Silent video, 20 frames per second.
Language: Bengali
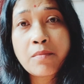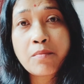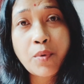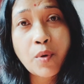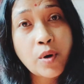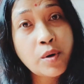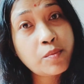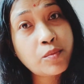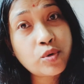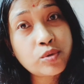
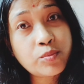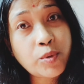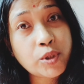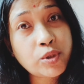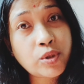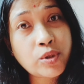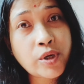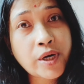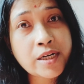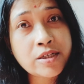বোর মুখ
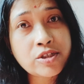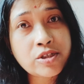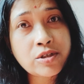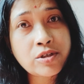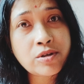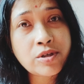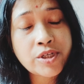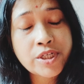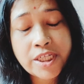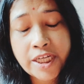বন্ধ করার
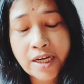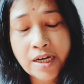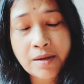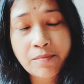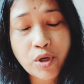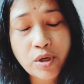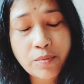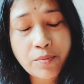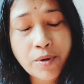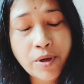জন্য সেখানে
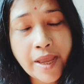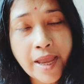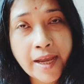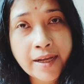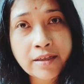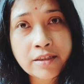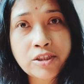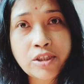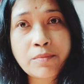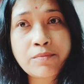বলবো
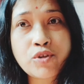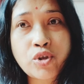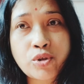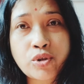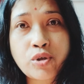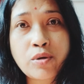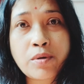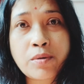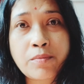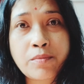একদম
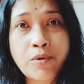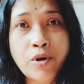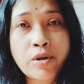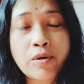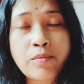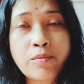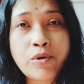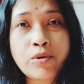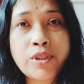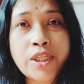ছোট বড়
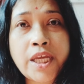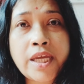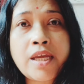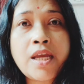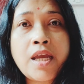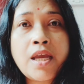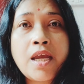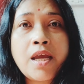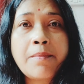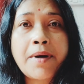বৌদি
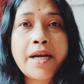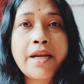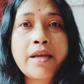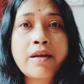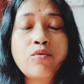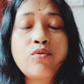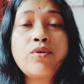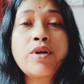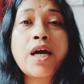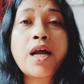মানে
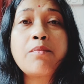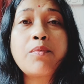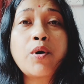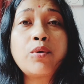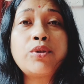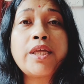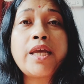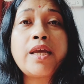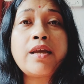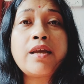গুন্ডার
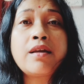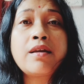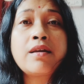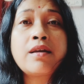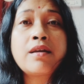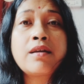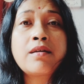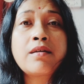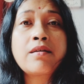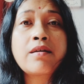বৌদি
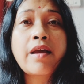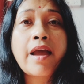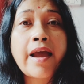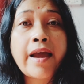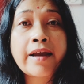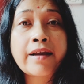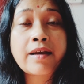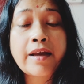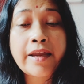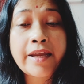
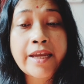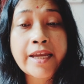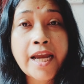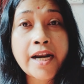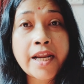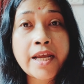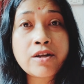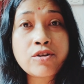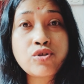এখানে